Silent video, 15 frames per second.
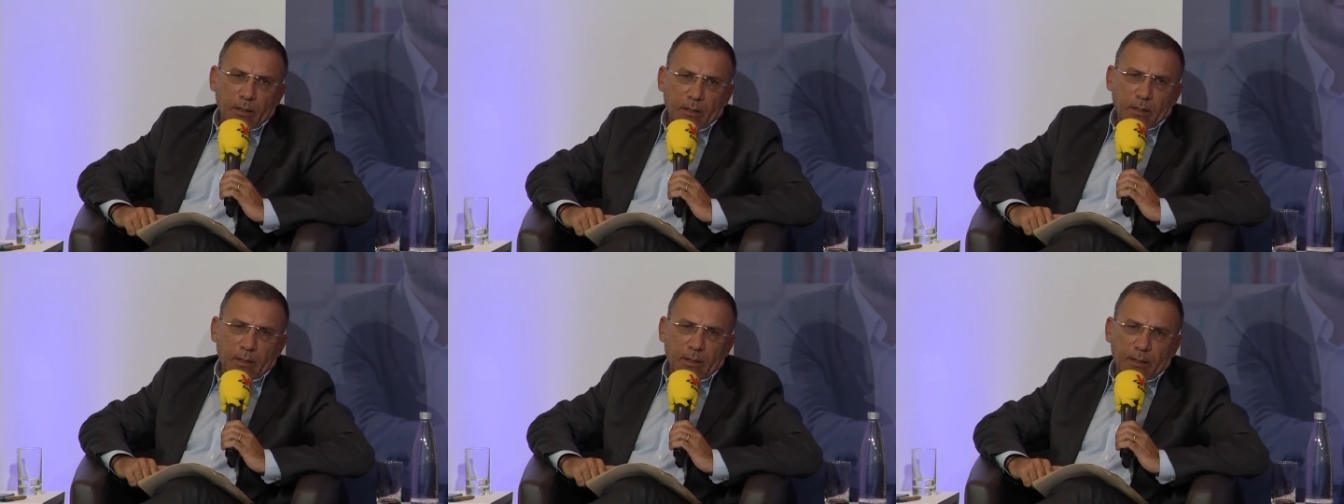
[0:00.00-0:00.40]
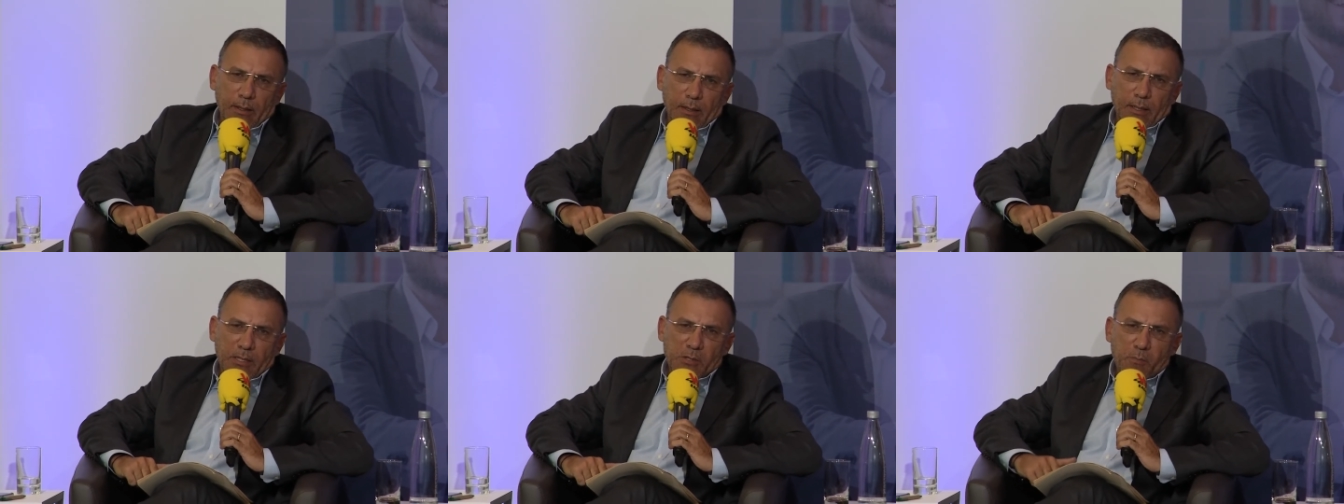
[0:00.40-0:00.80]

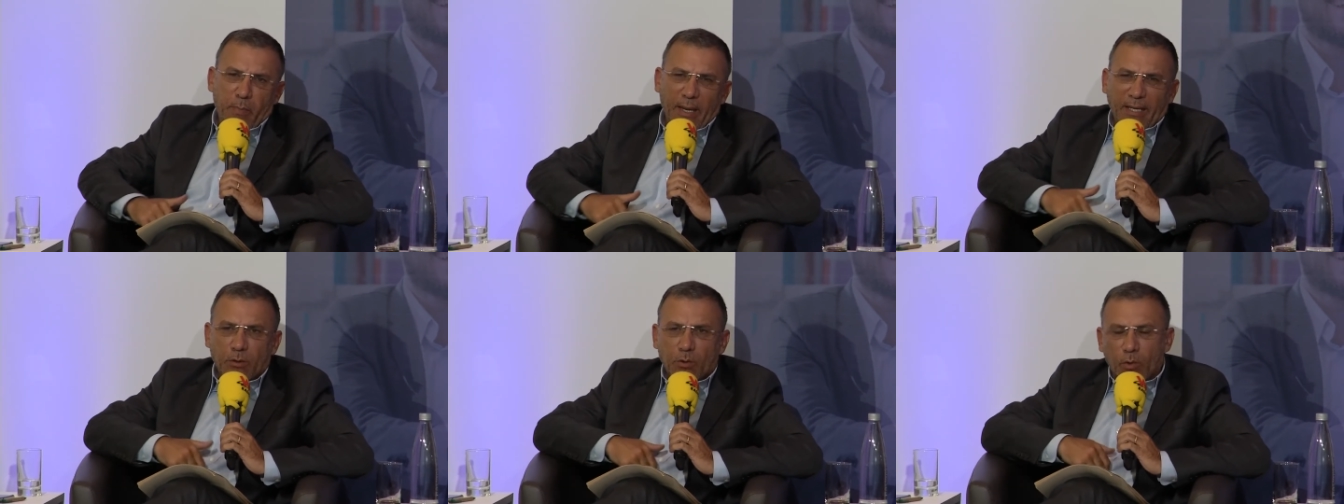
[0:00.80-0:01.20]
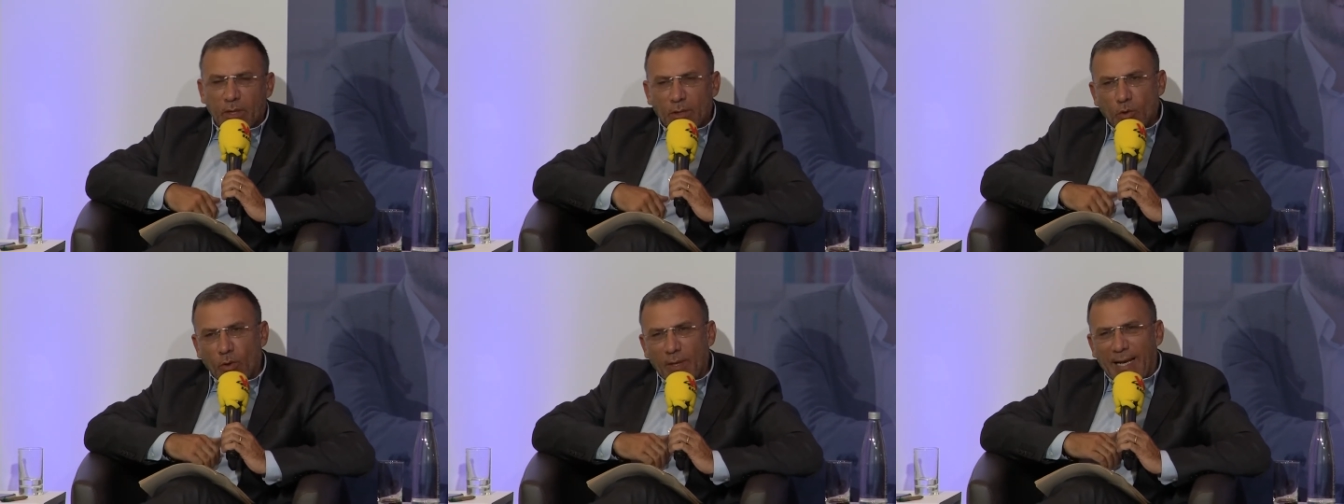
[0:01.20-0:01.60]
el espectro
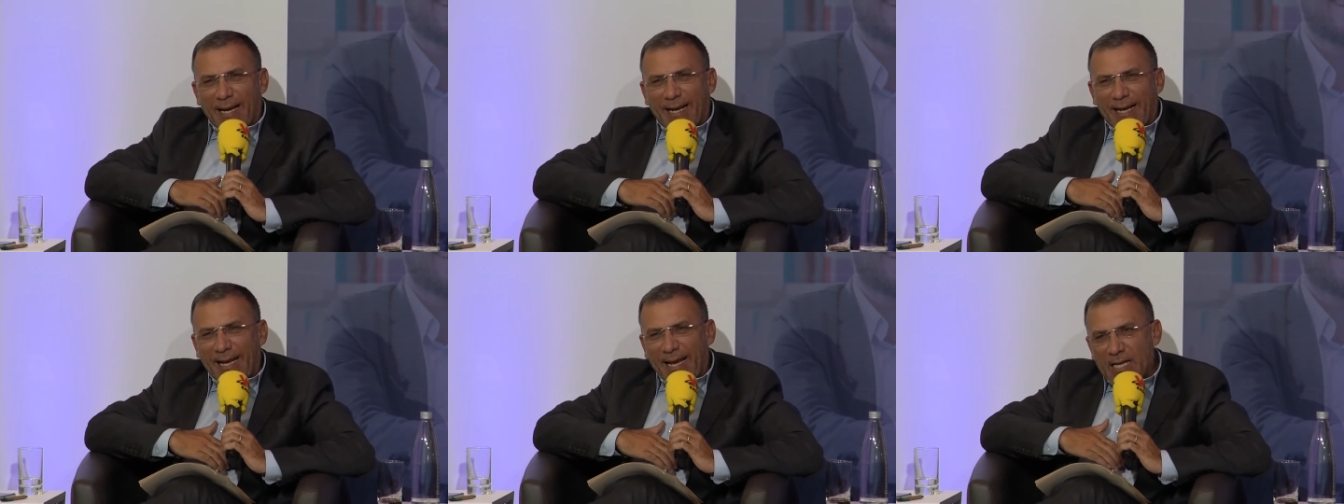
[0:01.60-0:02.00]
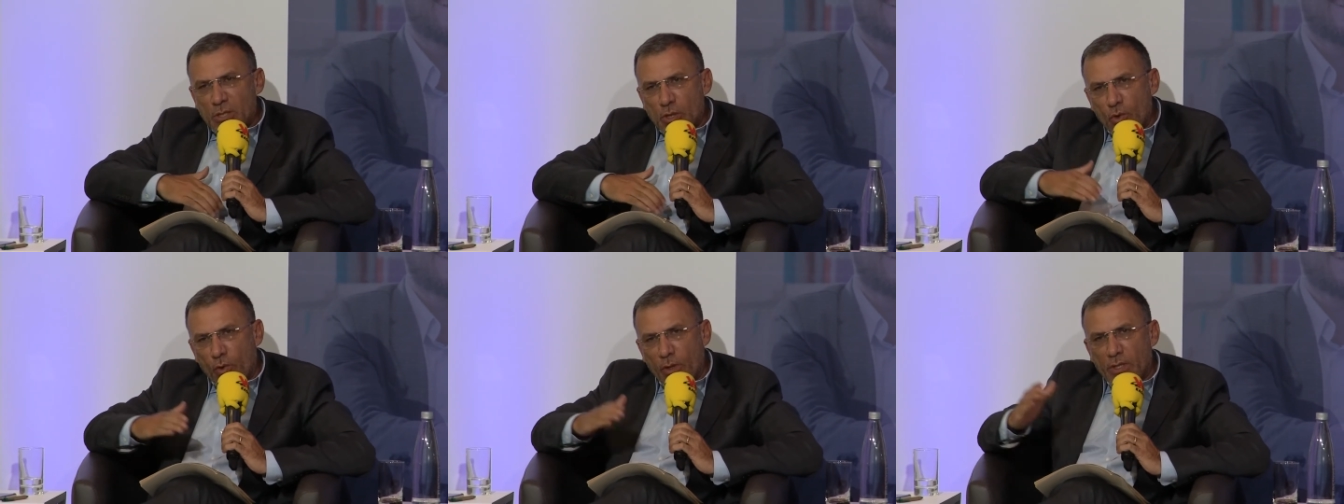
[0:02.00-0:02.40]
de todas las
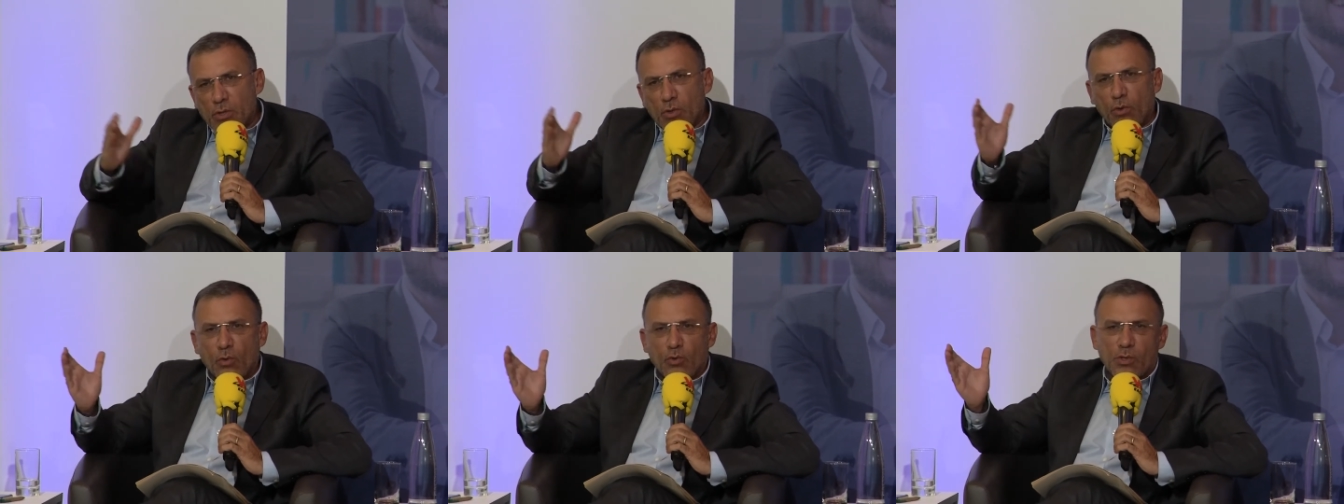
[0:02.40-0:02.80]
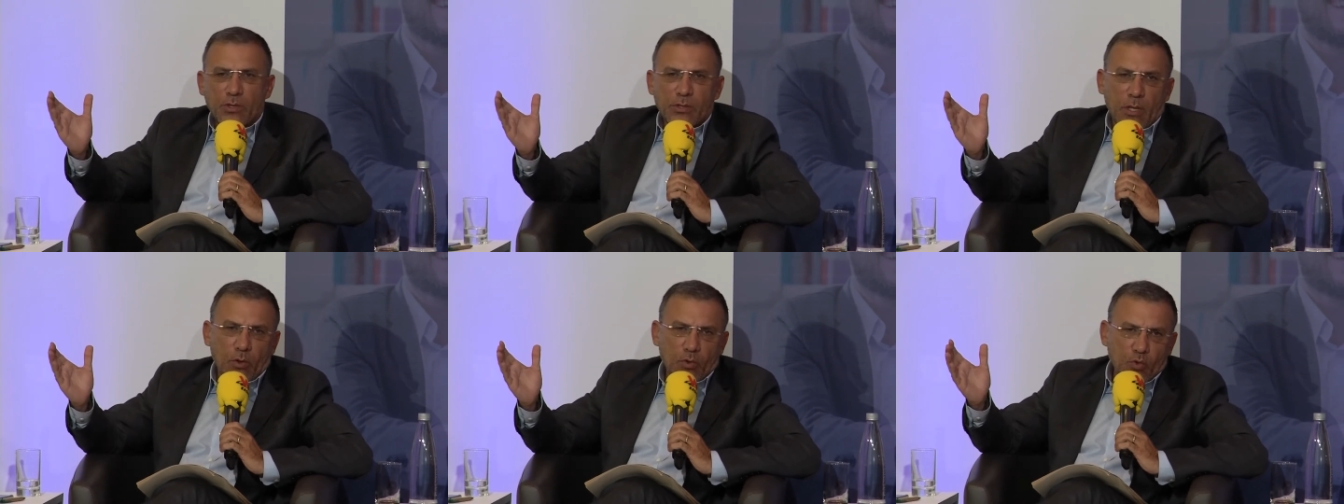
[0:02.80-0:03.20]
relaciones con los
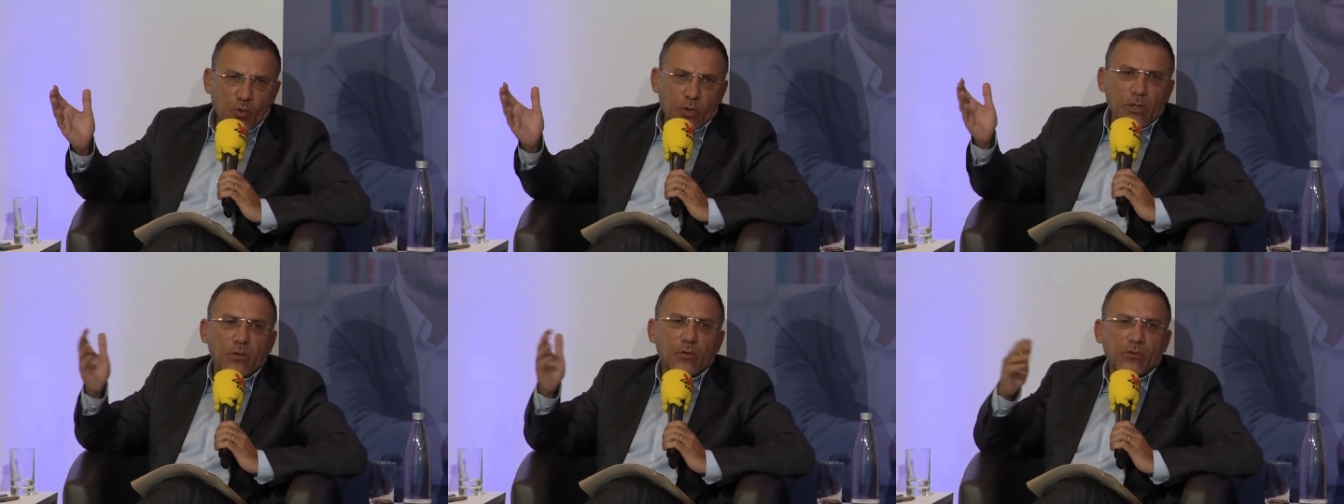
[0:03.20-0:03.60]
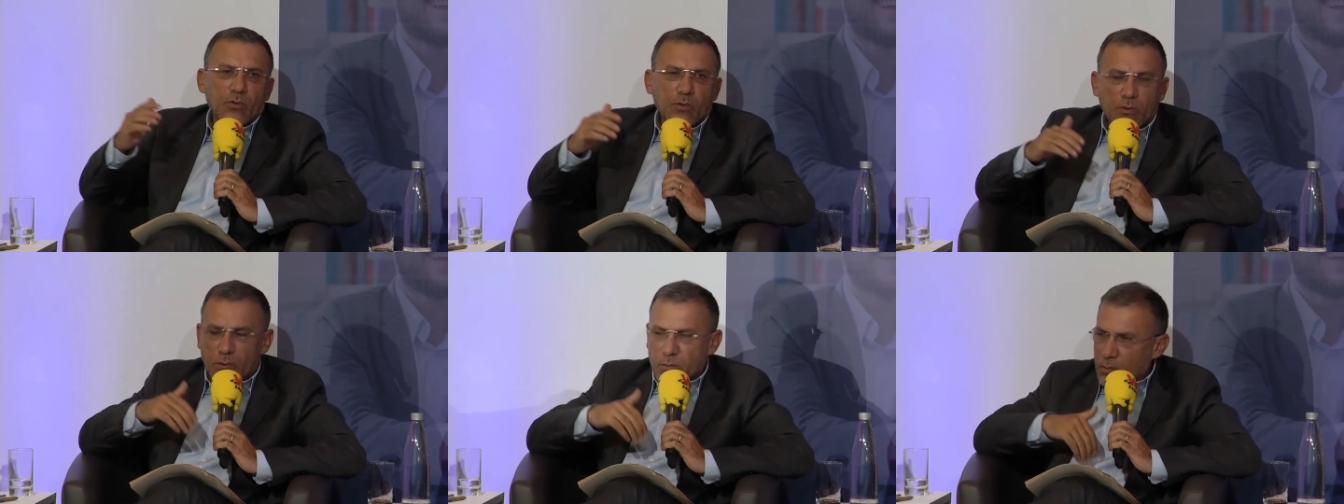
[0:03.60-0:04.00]
Estados
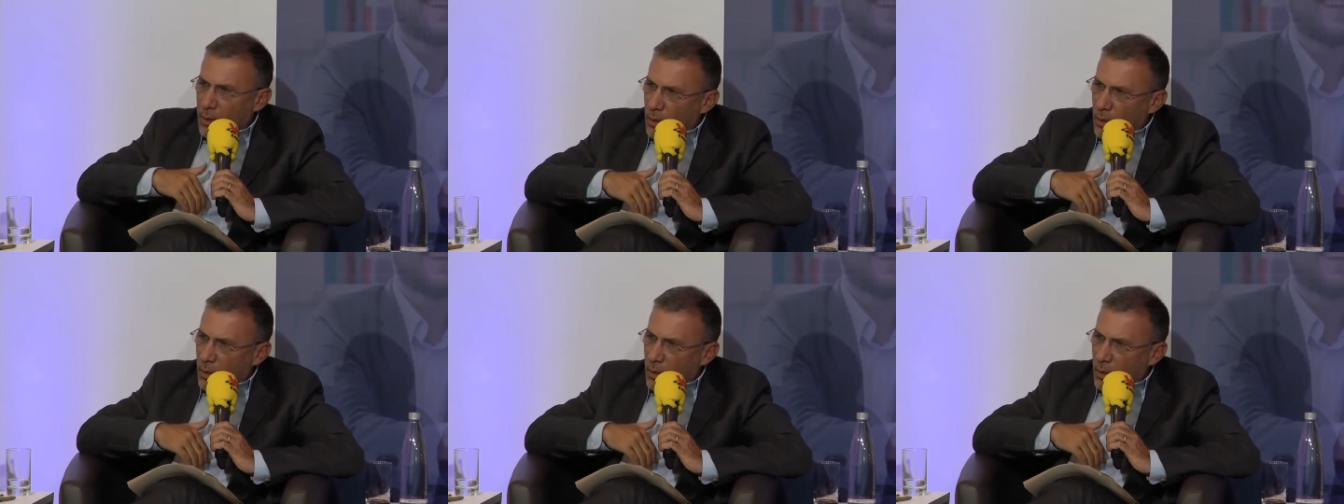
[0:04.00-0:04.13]
Unidos